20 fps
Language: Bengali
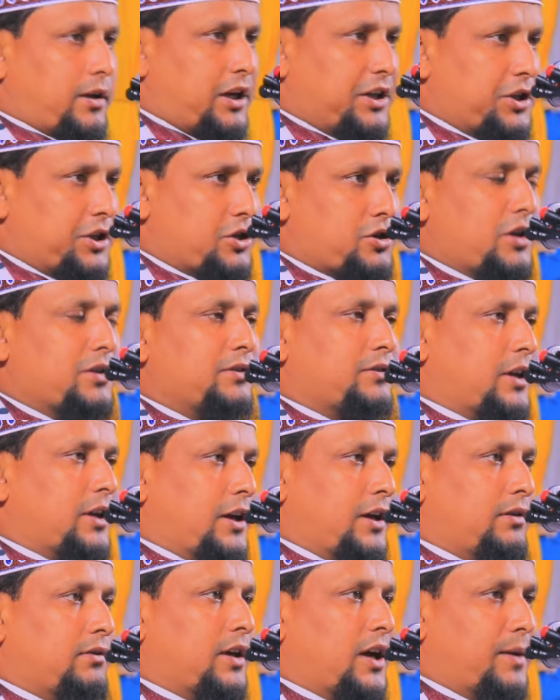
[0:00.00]
কৃতি
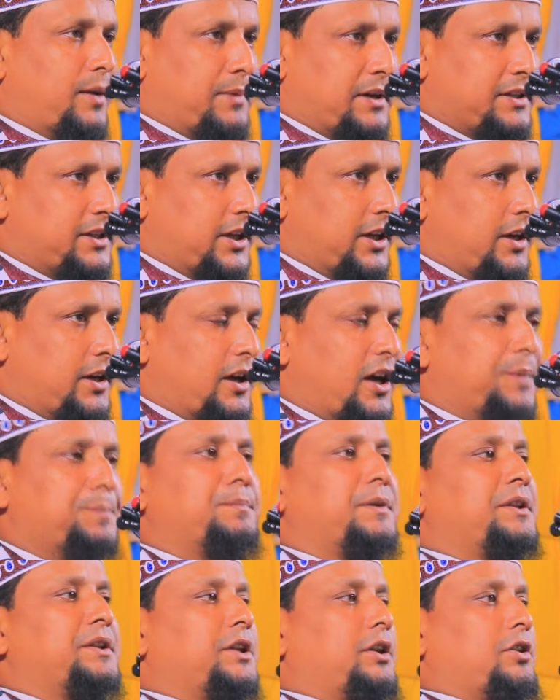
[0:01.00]
সন্তান আমাদের
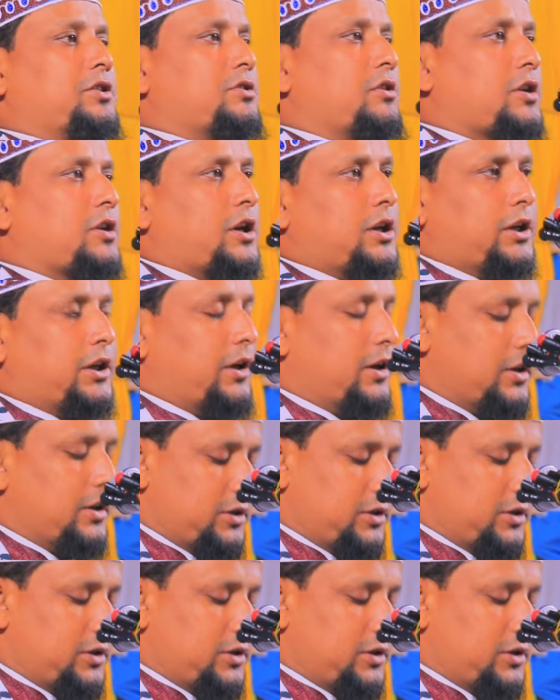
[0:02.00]
আপনাদের সকালের